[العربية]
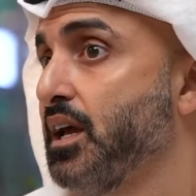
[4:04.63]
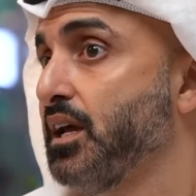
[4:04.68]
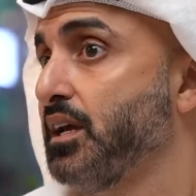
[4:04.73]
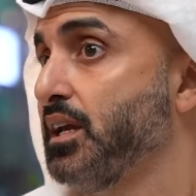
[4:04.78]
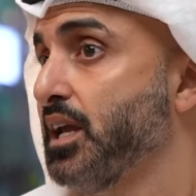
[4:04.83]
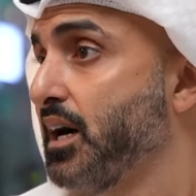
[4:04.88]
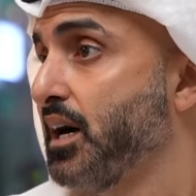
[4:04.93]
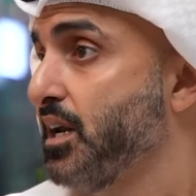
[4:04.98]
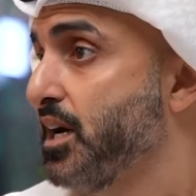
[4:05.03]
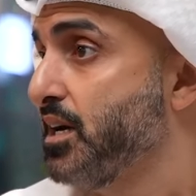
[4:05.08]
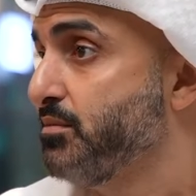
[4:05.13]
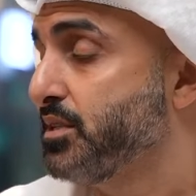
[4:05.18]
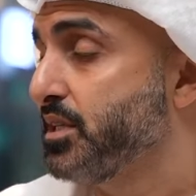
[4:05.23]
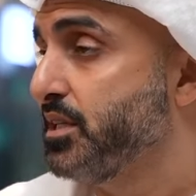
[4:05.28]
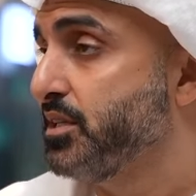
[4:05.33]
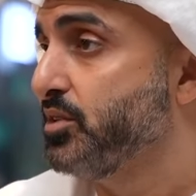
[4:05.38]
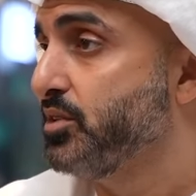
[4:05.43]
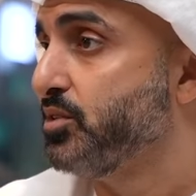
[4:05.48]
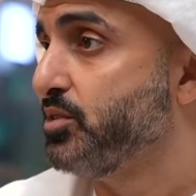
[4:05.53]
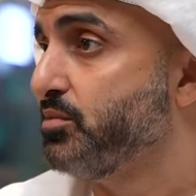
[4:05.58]
لله الحمد
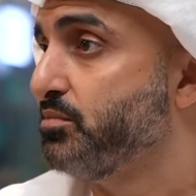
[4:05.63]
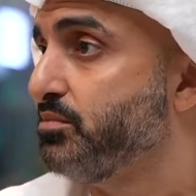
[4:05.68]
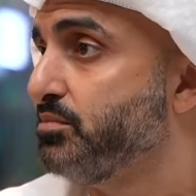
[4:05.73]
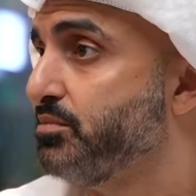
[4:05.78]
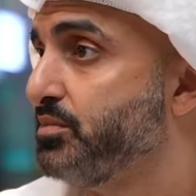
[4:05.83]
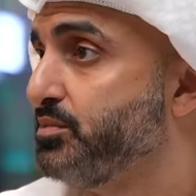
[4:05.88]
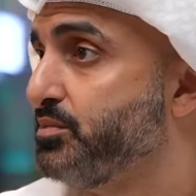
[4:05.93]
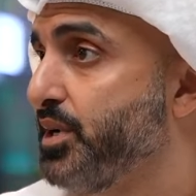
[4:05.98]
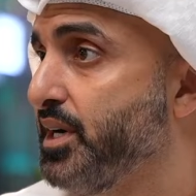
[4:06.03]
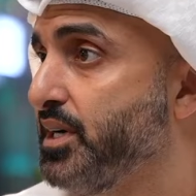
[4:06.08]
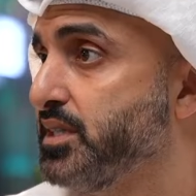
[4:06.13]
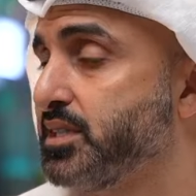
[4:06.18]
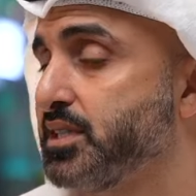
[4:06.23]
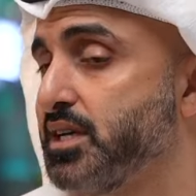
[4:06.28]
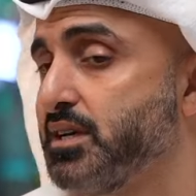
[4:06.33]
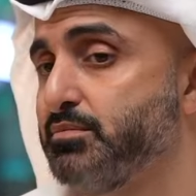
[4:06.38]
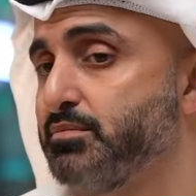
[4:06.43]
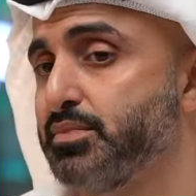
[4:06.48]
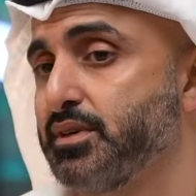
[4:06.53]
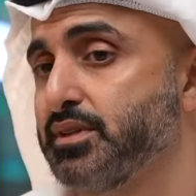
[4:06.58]
اليوم
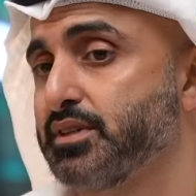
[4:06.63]
بحسب